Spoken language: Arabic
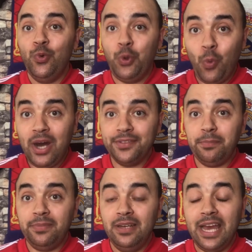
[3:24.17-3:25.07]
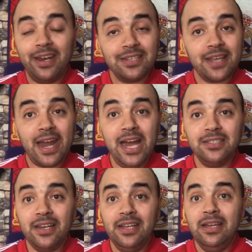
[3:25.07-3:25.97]
ويواظب لأن
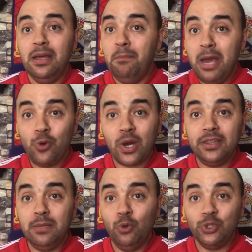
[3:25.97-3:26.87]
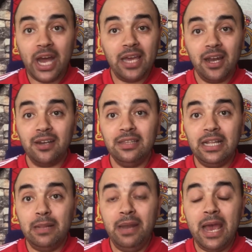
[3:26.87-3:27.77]
صراحة ما يقدمه داخل
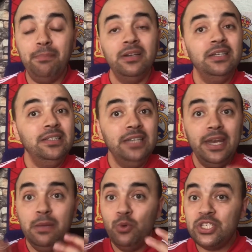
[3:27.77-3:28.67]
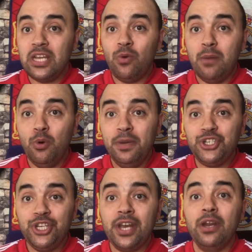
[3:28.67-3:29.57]
أرضية الملعب يعني مستوى
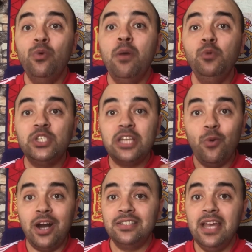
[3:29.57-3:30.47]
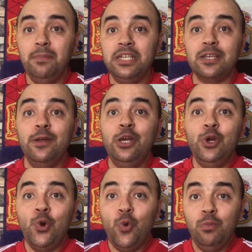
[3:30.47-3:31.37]
مبشر ومستوى ثابت
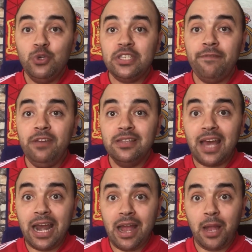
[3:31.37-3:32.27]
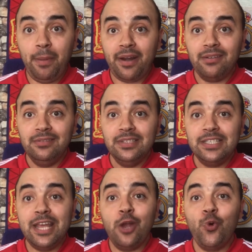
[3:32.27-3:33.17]
والمستفيد الأكبر
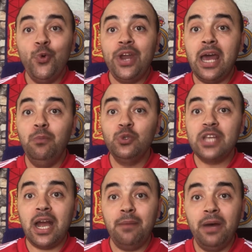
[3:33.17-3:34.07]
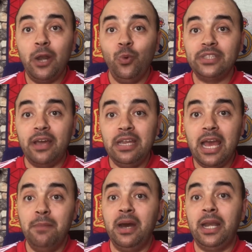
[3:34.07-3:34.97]
سيكون المنتخب
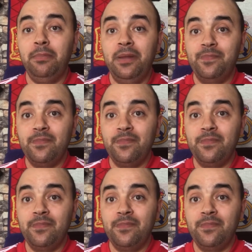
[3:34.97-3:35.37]
الوطني المغربي